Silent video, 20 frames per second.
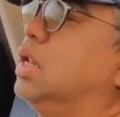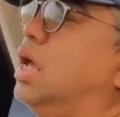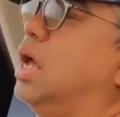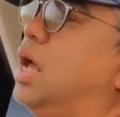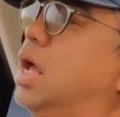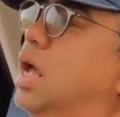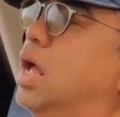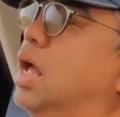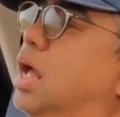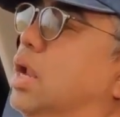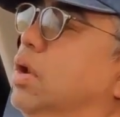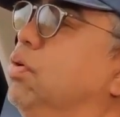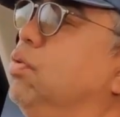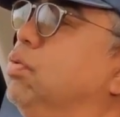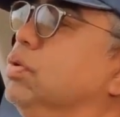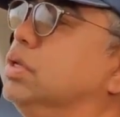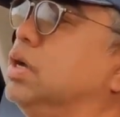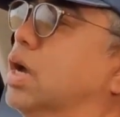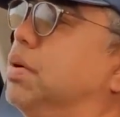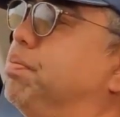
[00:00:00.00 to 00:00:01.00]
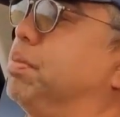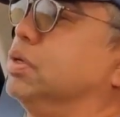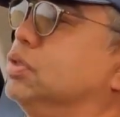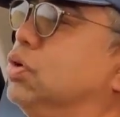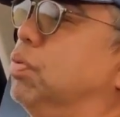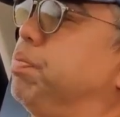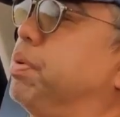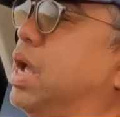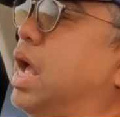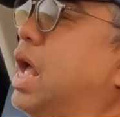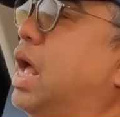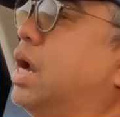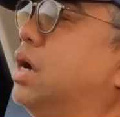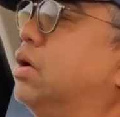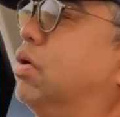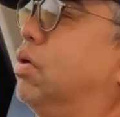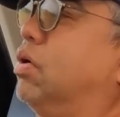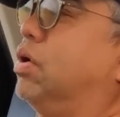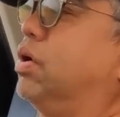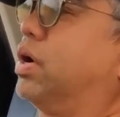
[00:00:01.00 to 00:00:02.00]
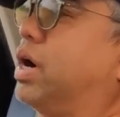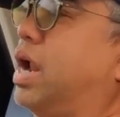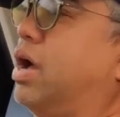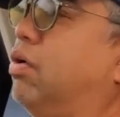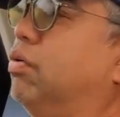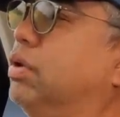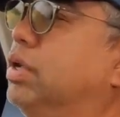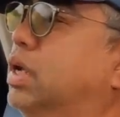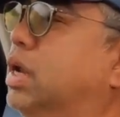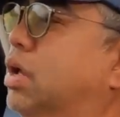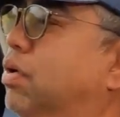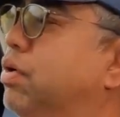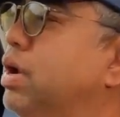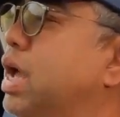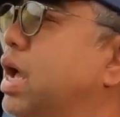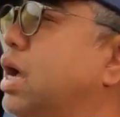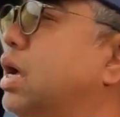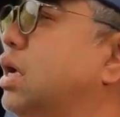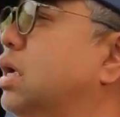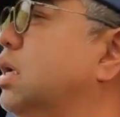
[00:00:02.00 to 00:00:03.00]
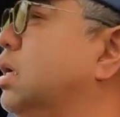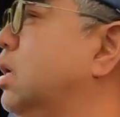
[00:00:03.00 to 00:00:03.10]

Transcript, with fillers: ถ้าดูจากประสบการณ์ของเราที่เรานั่ง